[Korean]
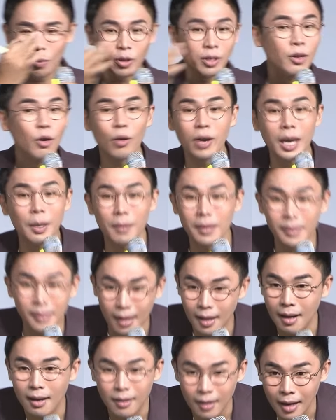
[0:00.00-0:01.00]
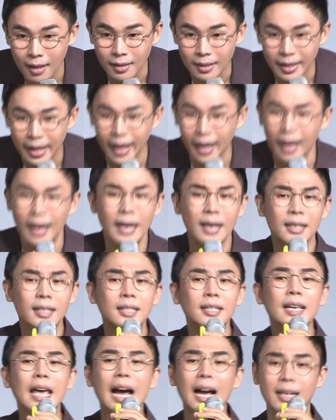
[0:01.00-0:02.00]
뭐 이렇게만 생각을 하는데
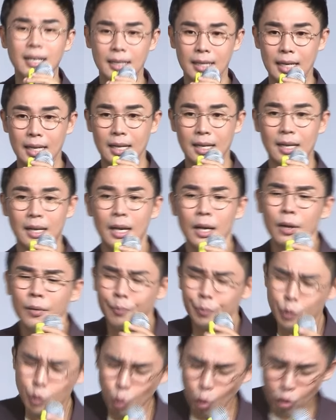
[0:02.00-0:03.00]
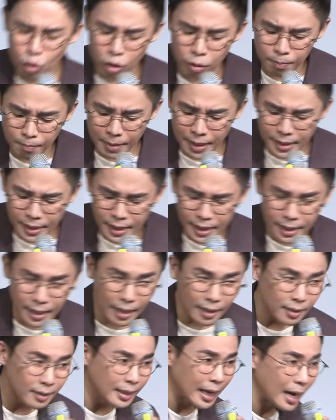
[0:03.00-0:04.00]
그게 아니다. 조금만
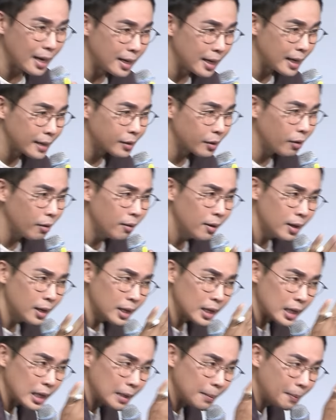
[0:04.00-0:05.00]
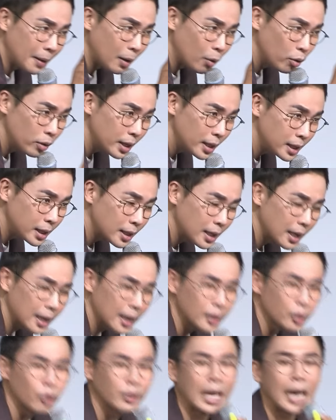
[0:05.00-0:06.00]
시각을 달리해서 이방원의
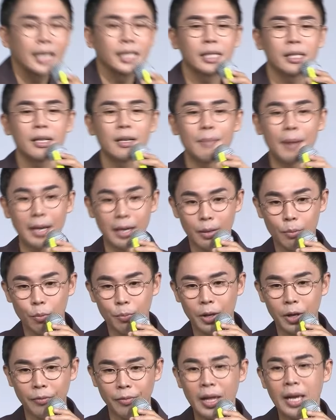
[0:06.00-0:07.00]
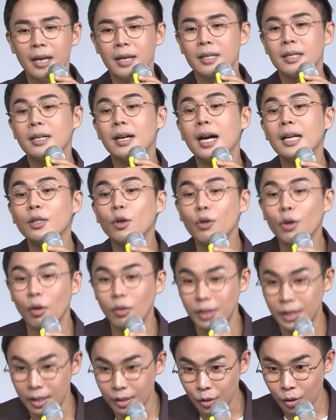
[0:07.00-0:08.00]
시각에서 당시를 바라보면 그가 더
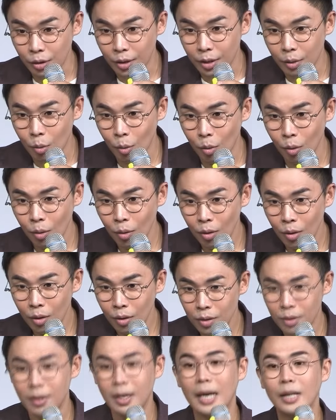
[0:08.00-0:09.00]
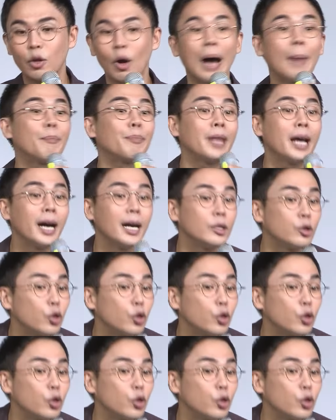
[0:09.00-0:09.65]
현실적이고 그가 더 합당할